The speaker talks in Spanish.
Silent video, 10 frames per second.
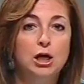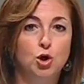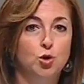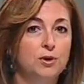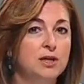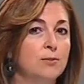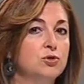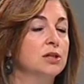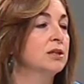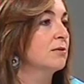Lo
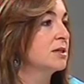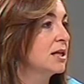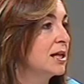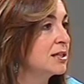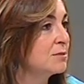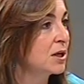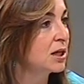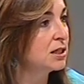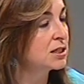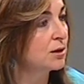veíamos a través de las
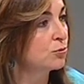imágenes que